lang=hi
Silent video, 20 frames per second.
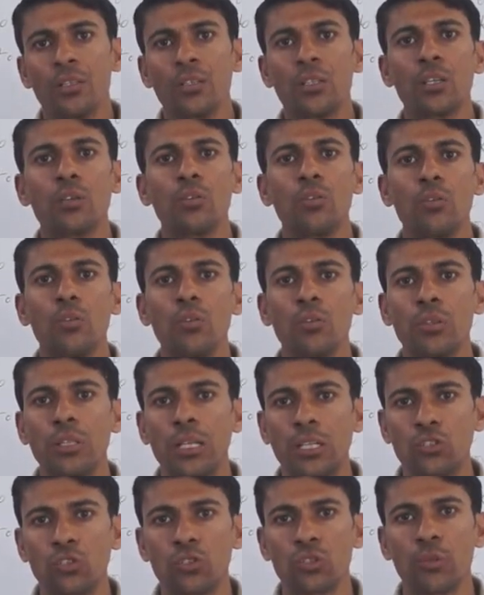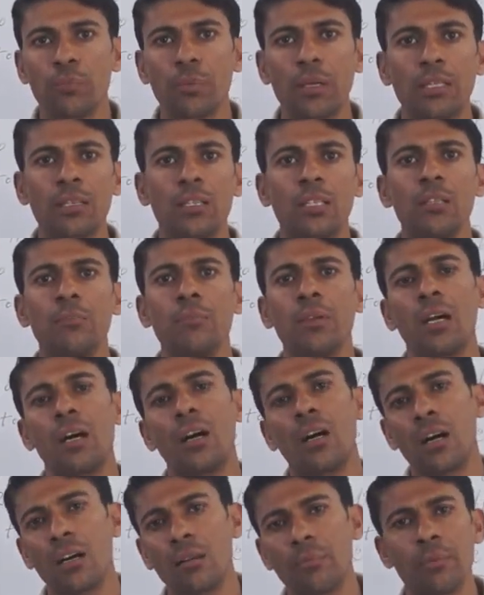देखो नेचुरोपैथी में
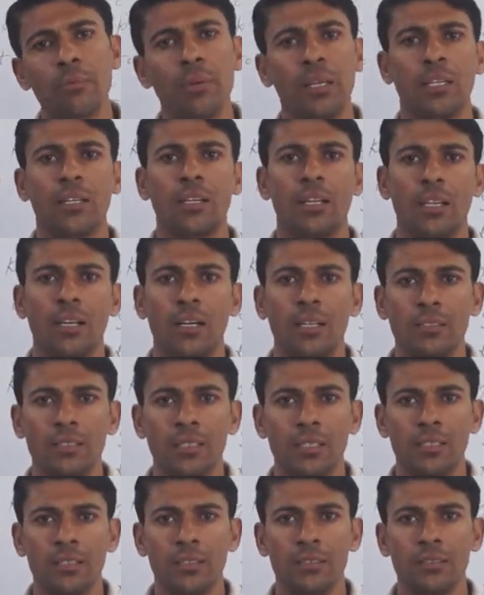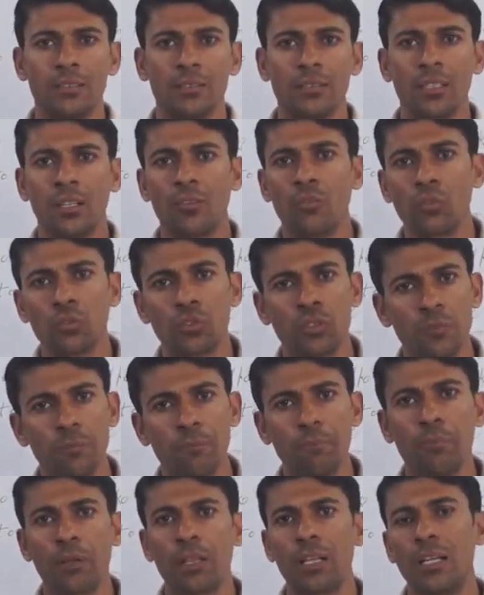हर बीमारी का इलाज है चाहे वो
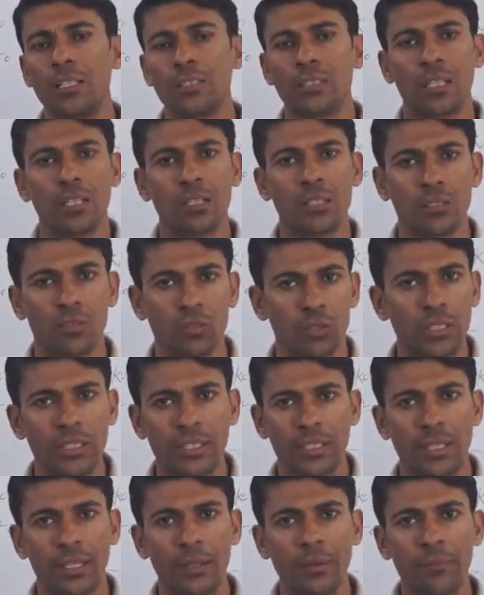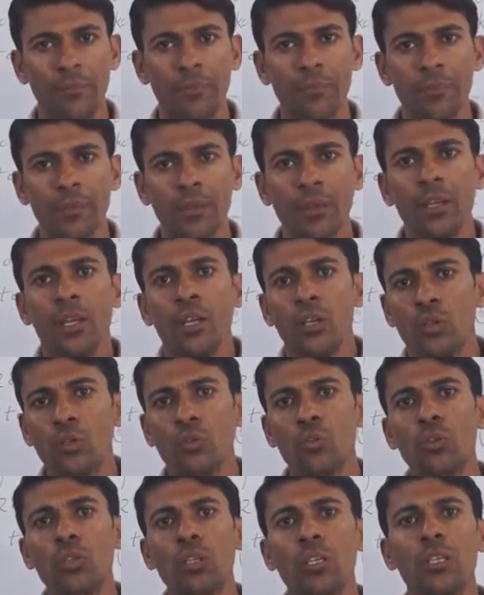सिंपल है चाहे क्रोनिक है
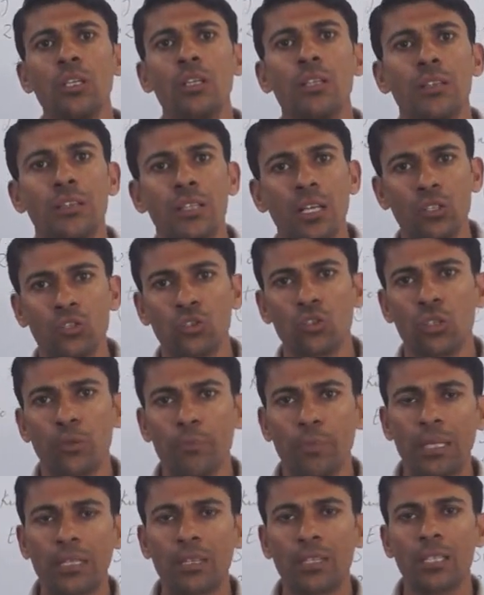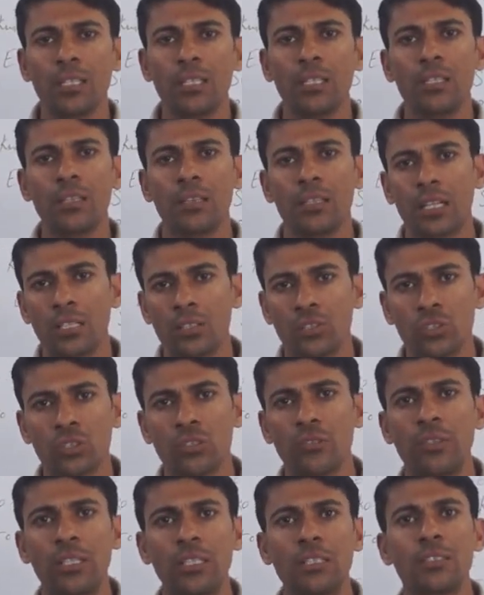क्योंकि नेचुरोपैथी
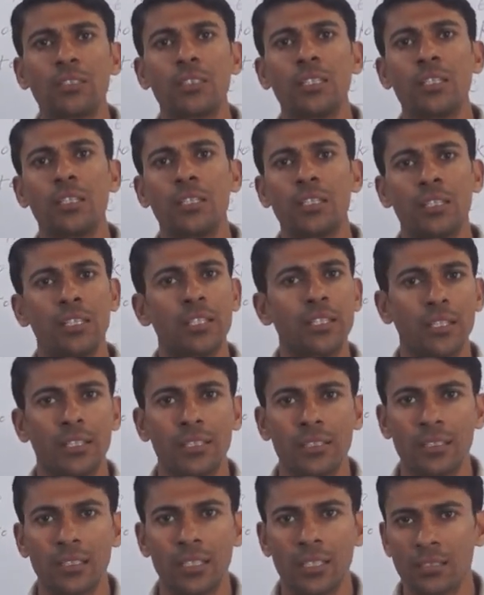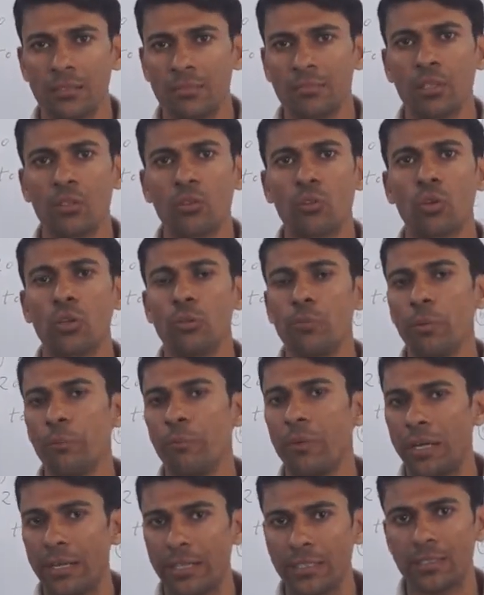नेचुरल वे से ट्रीट करती है इसमें कोई भी
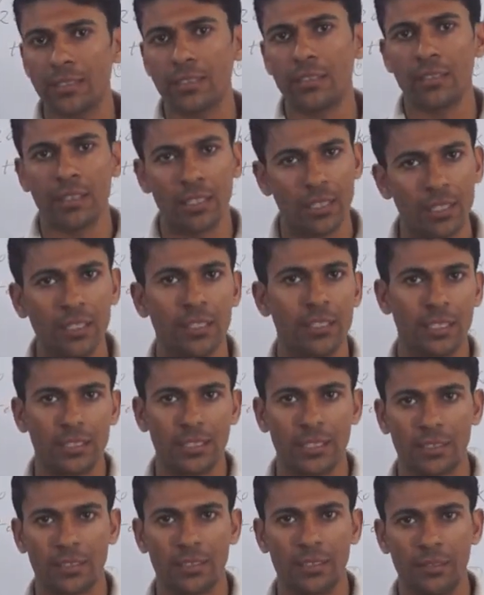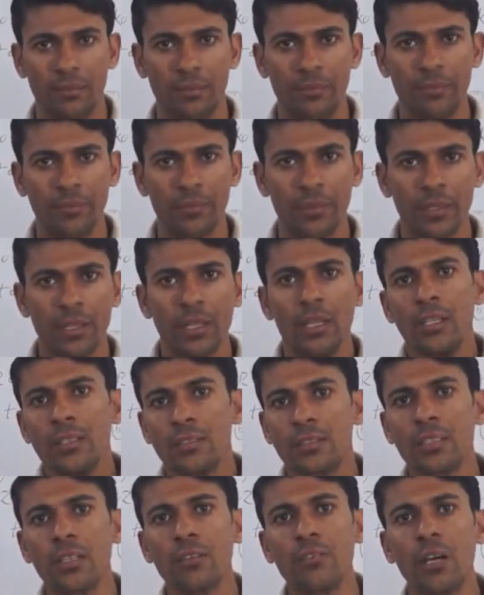मेडिसिन नहीं लिया जाता
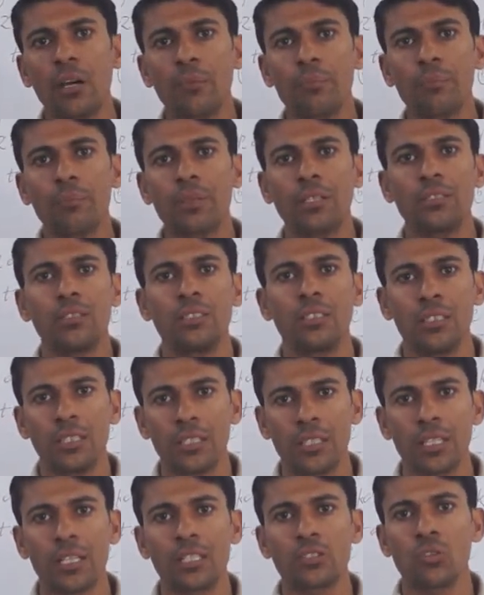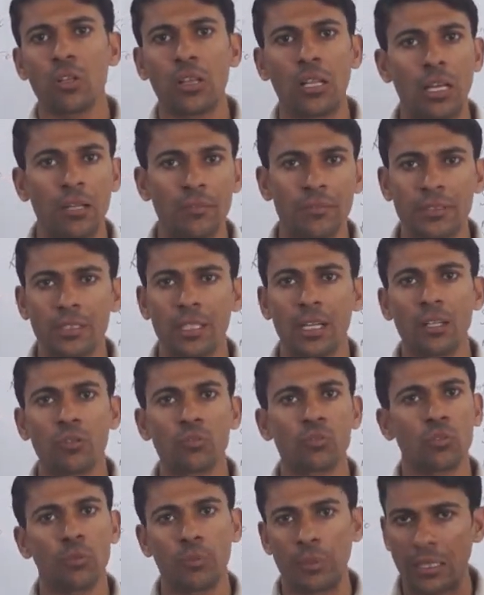सिर्फ आपके जीने का जो लाइफ है
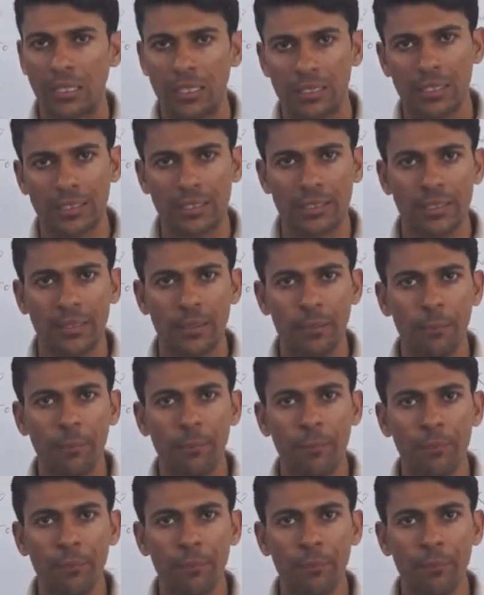उसको बदला जाता है